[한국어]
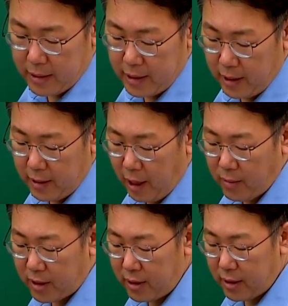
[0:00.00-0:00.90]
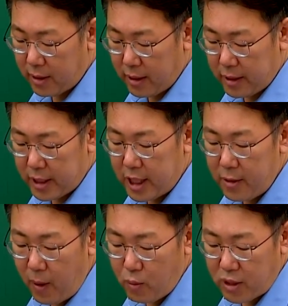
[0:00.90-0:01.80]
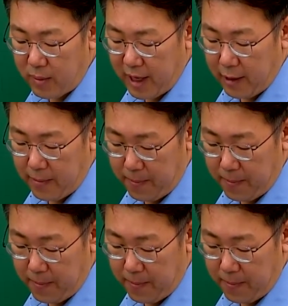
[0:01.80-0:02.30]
자 다음은 7번 문제입니다.